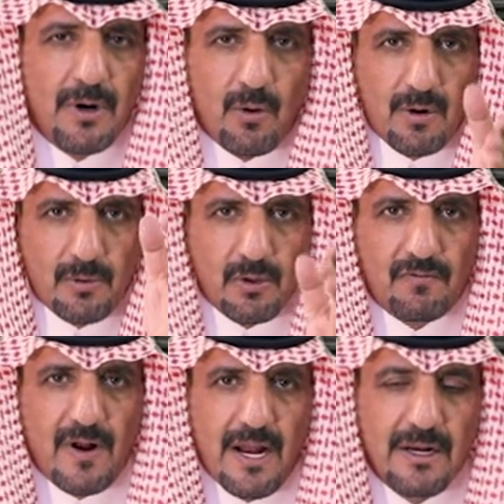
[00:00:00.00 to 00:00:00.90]
منهم من
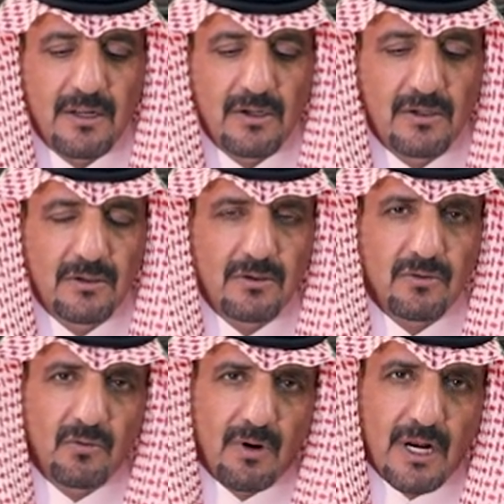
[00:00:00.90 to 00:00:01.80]
فلان
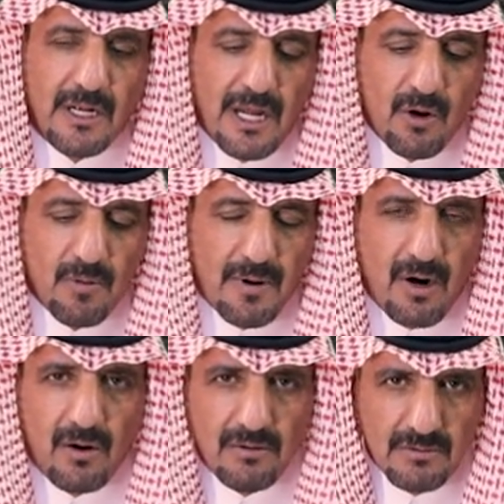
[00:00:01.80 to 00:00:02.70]
والله قالوا
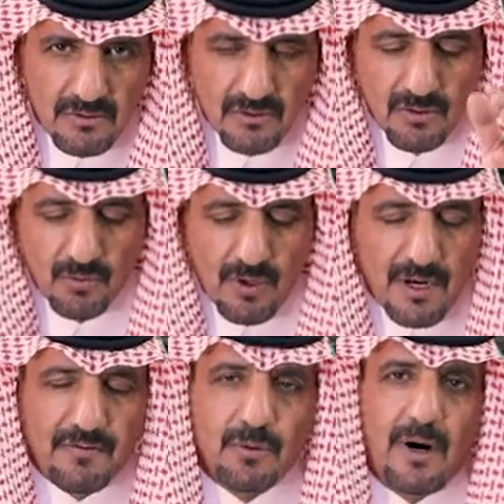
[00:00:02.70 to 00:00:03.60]
يبا
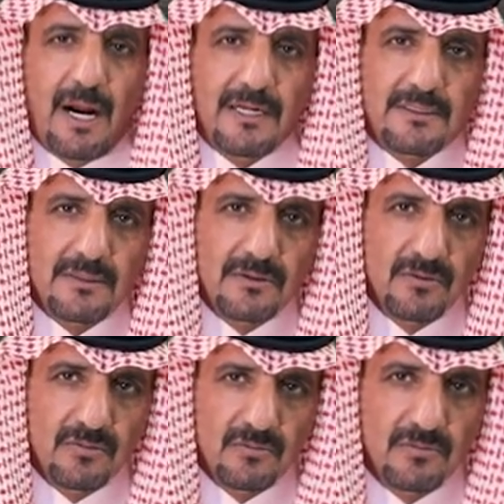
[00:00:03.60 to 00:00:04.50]
والله في واحد
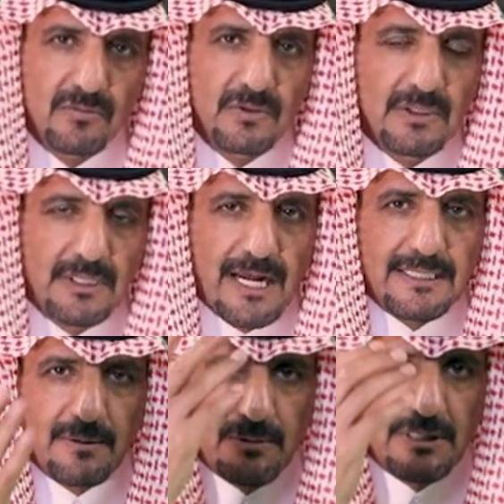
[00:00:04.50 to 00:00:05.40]

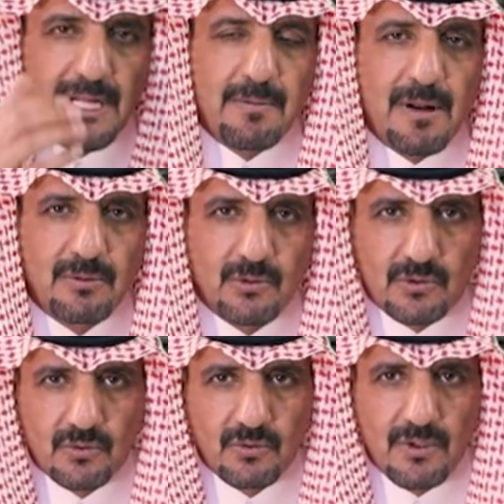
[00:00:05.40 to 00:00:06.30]
تعدى من قدام
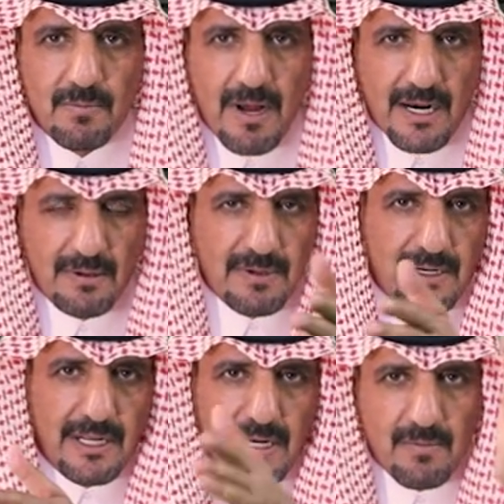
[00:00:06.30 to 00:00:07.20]
البيوت والبارح
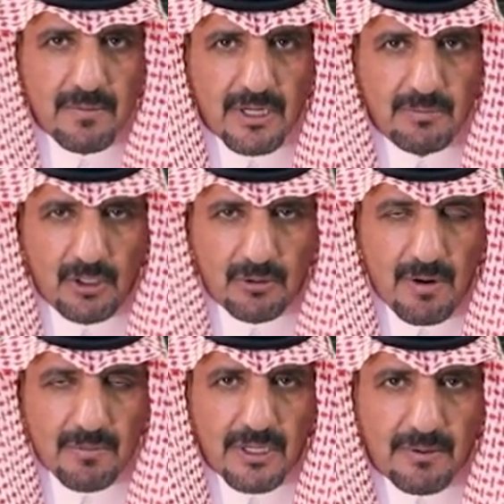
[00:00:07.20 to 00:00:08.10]
بالليل المغرب عقب
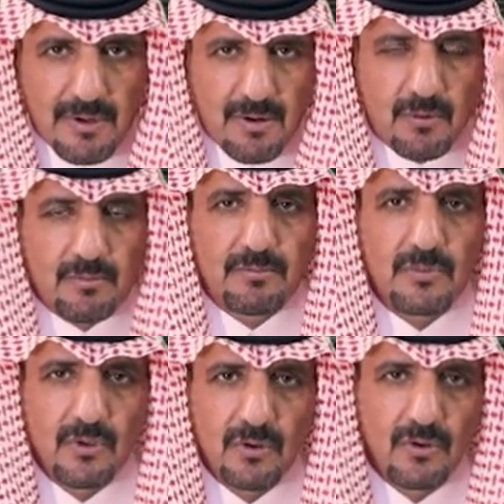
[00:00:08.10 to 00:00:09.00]
المغرب المهم
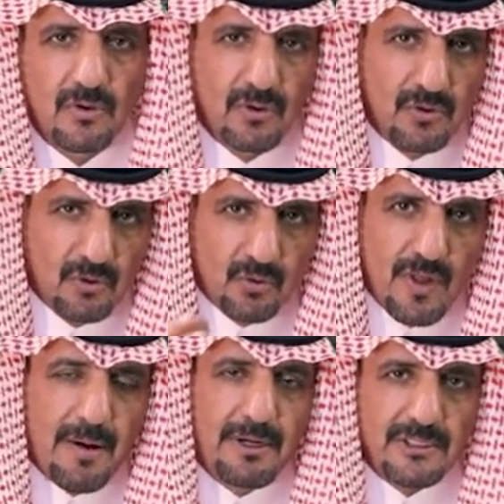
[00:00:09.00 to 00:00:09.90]

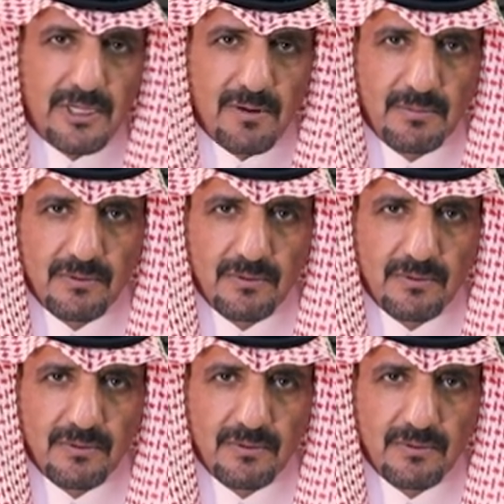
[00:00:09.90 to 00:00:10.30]
وذبح الكلب